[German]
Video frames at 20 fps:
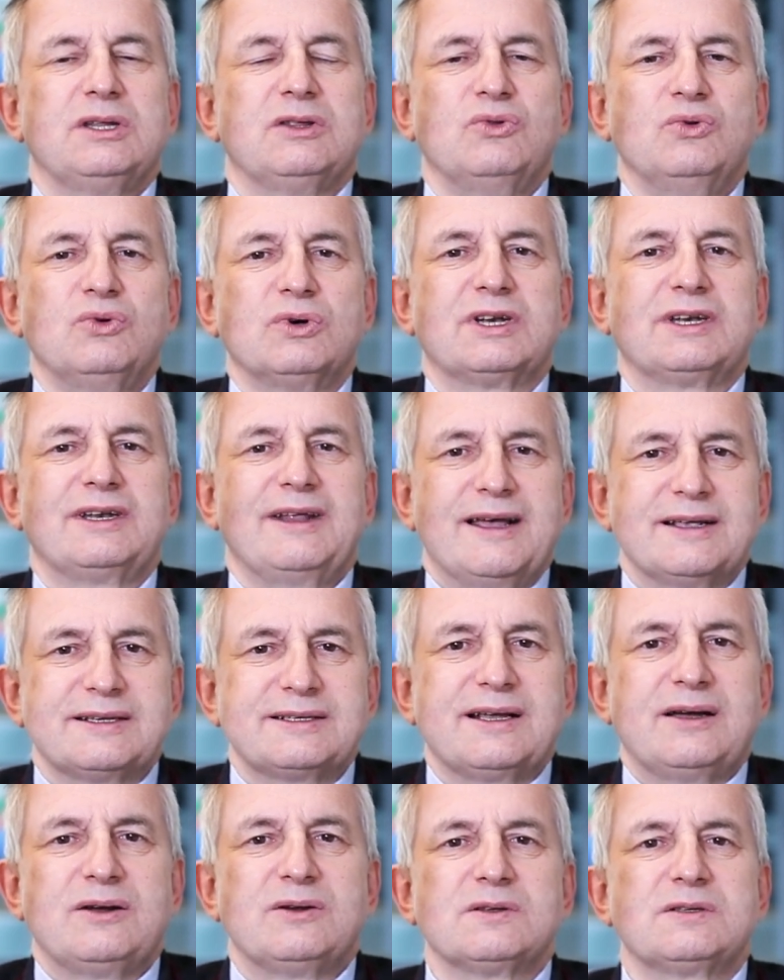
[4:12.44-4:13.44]
nur
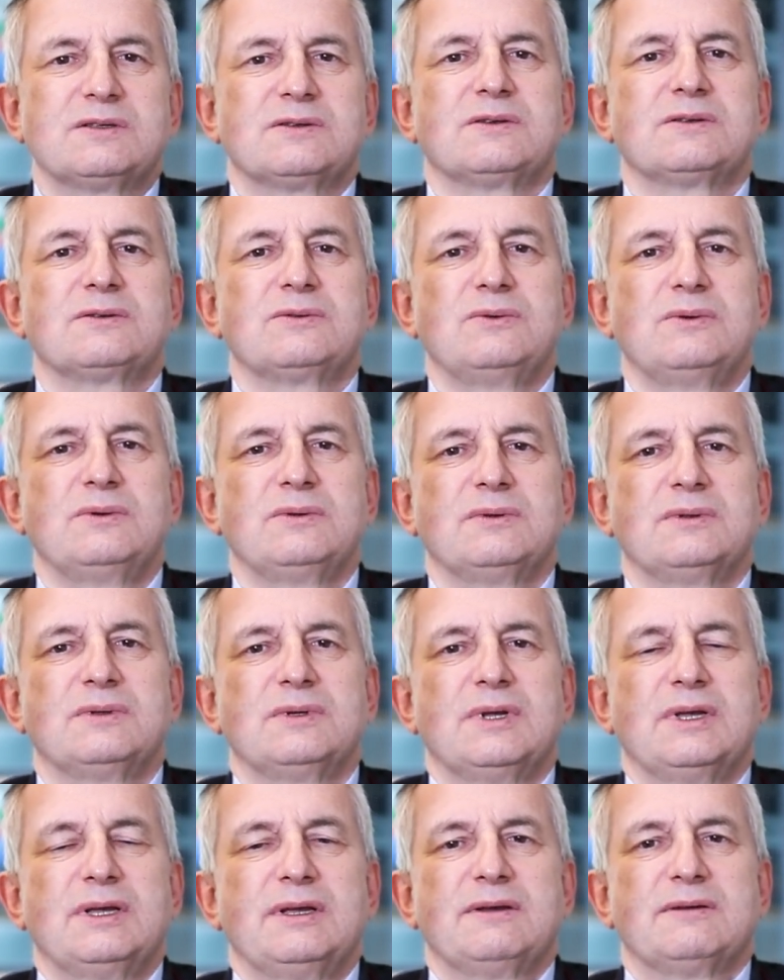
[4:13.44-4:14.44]
das auszusuchen,